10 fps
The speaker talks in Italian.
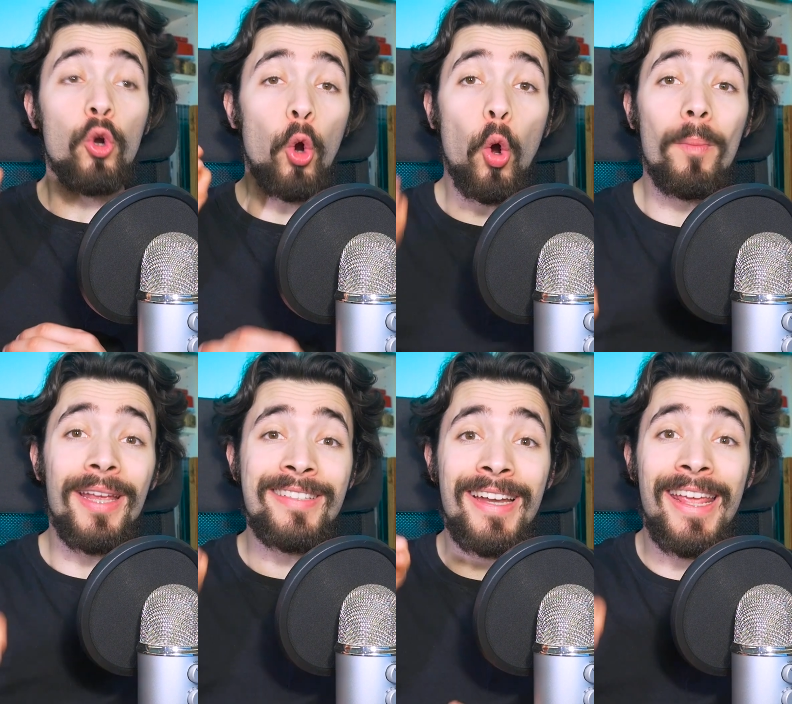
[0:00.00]

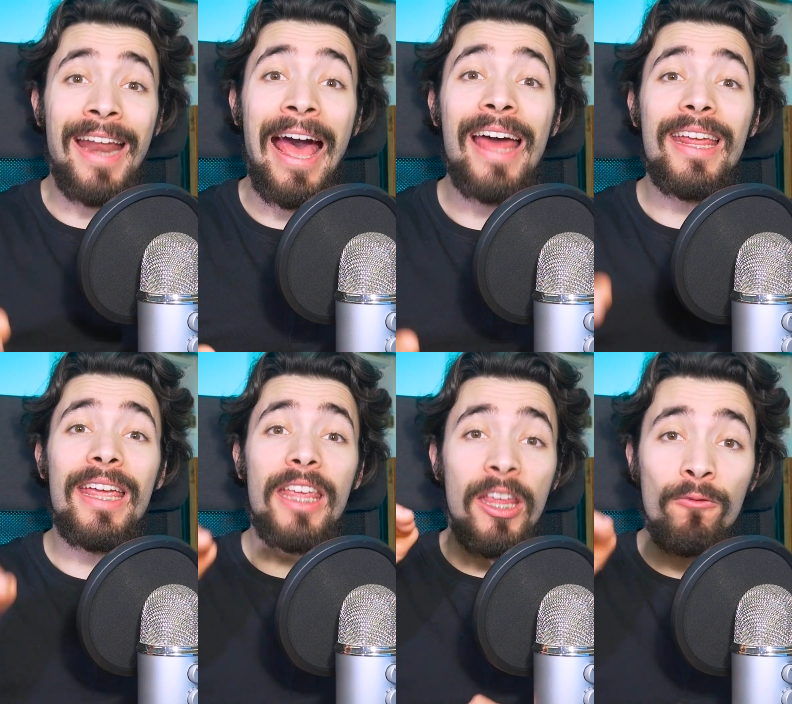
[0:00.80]
come
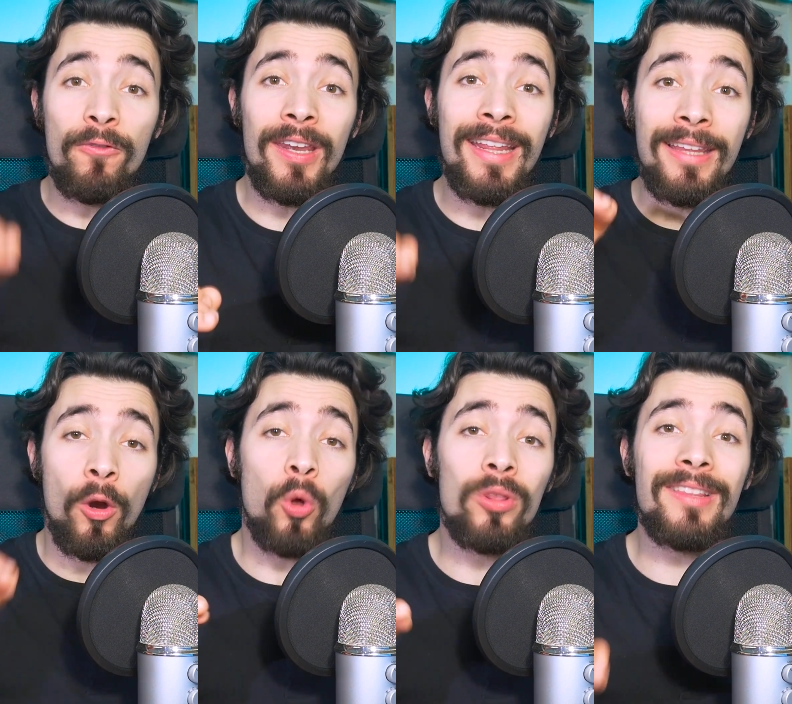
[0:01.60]
generare infiniti
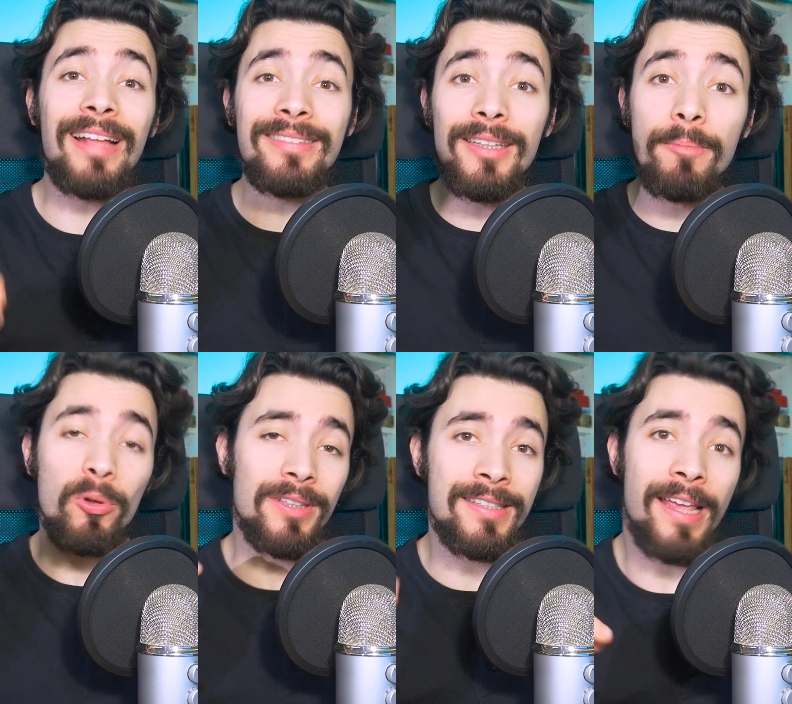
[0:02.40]
contatti di
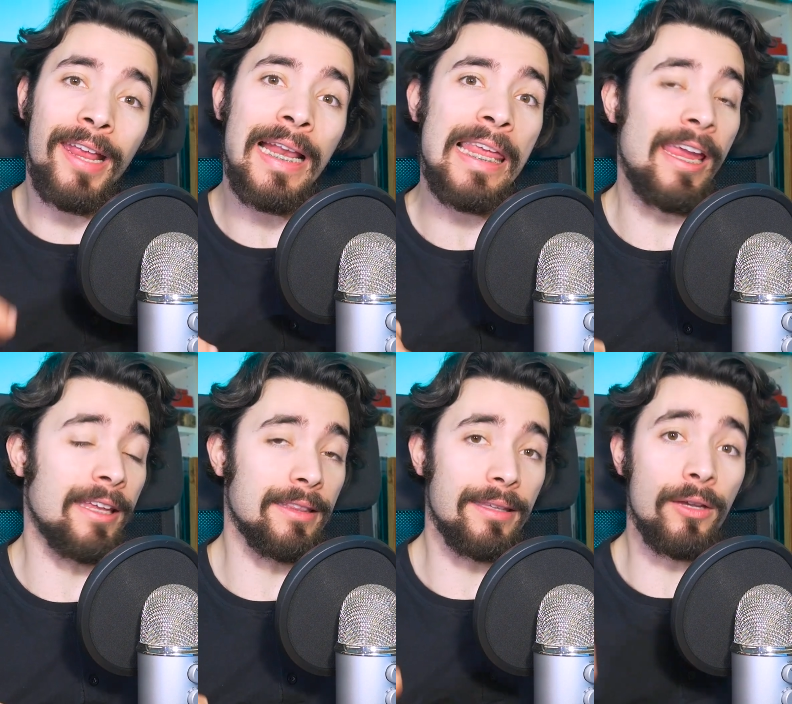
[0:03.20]
potenziali
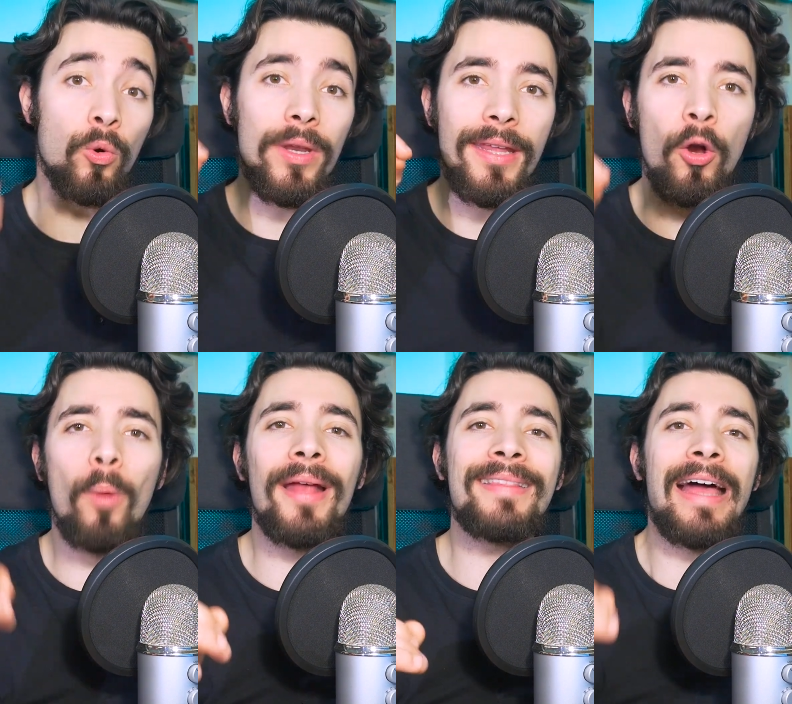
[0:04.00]
clienti, quindi
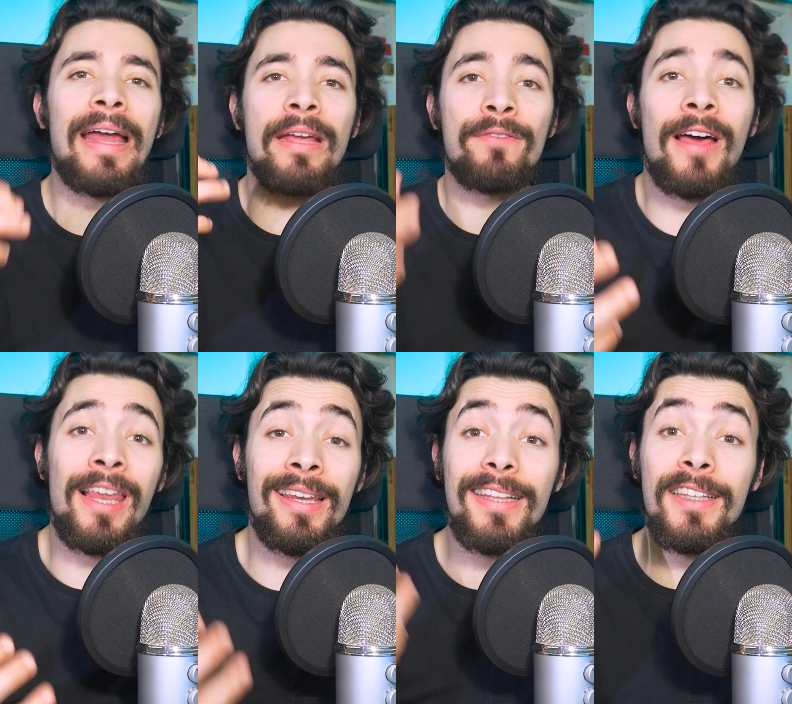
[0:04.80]
come andare a fare
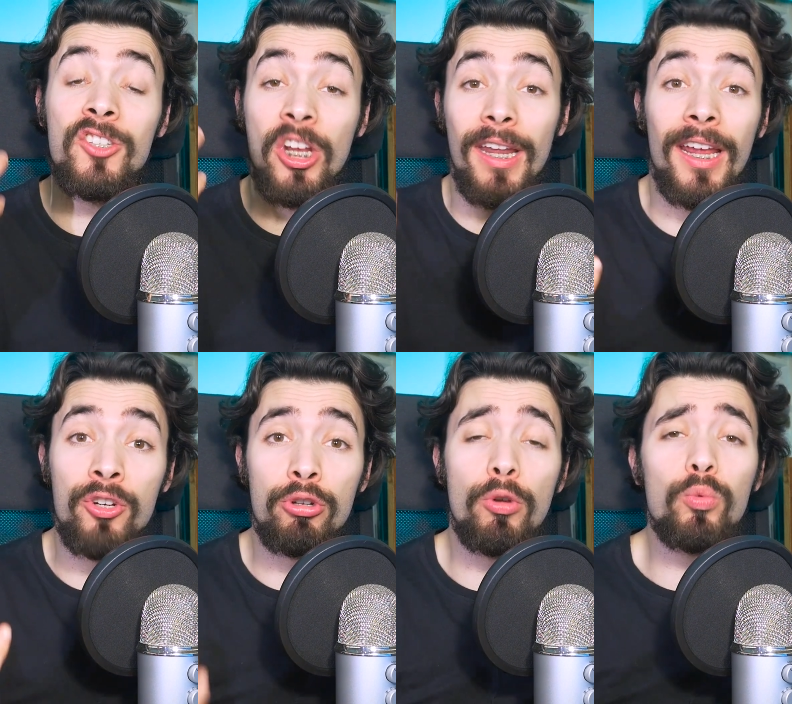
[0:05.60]
lead
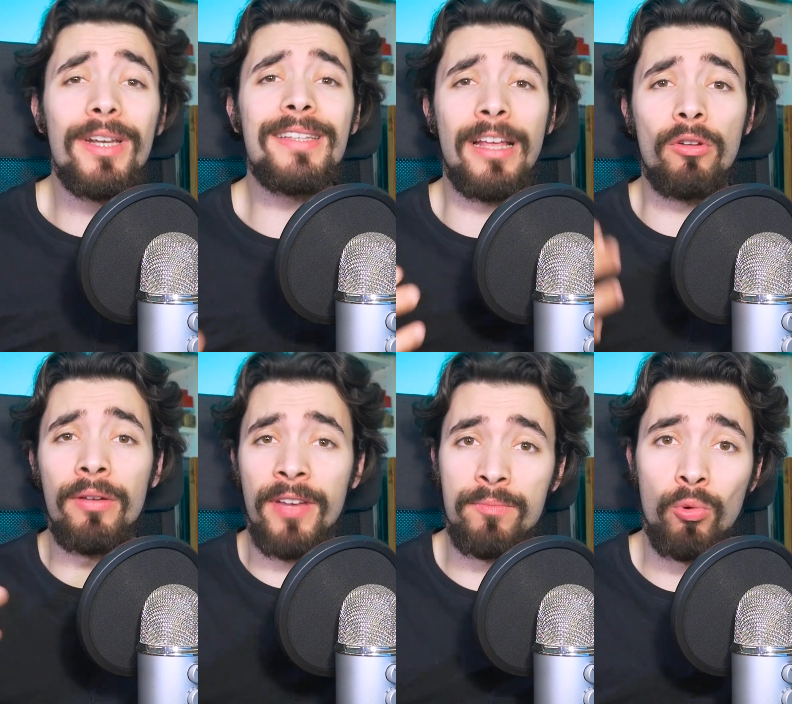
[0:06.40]
generation utilizzando le
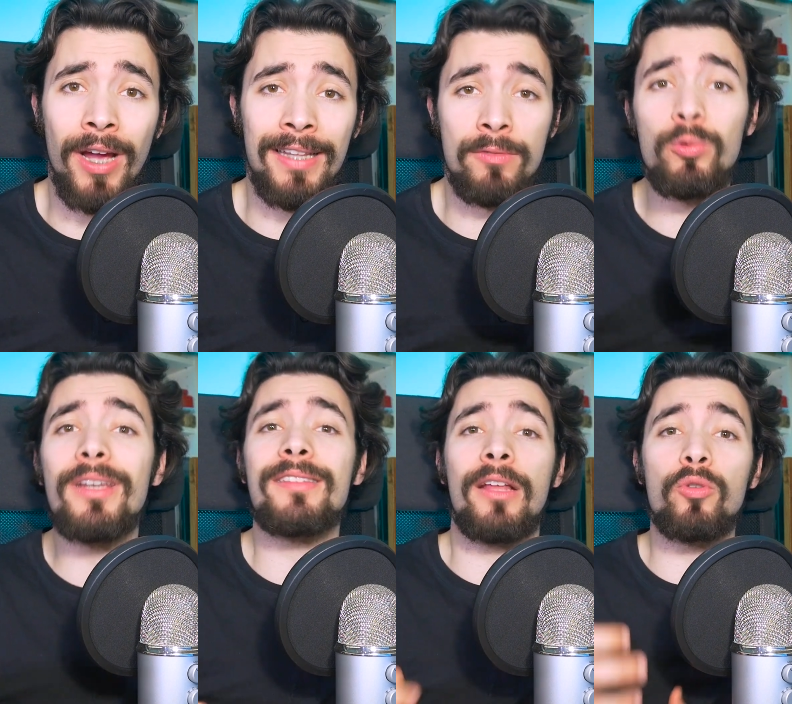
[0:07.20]
Facebook Ads,
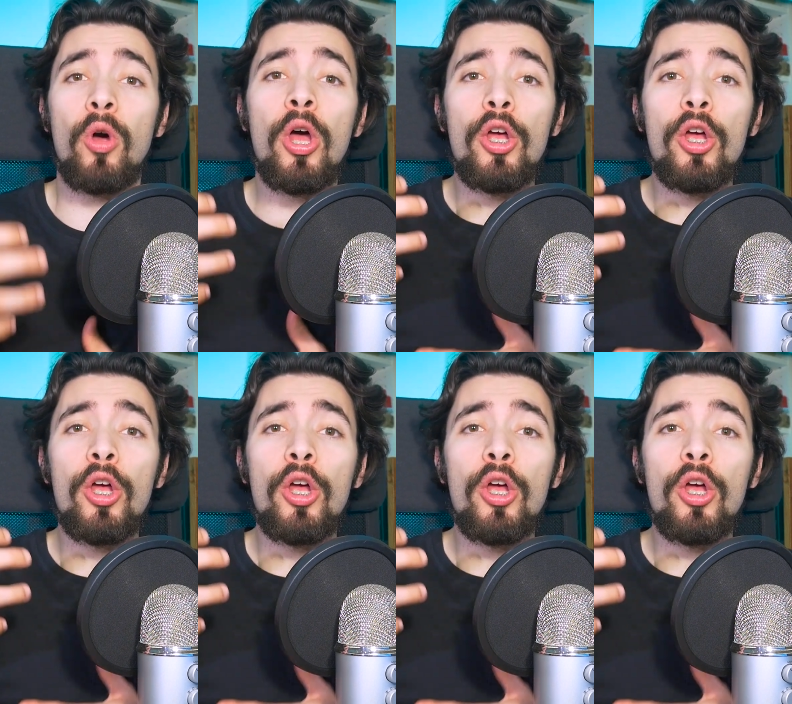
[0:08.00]
utilizzando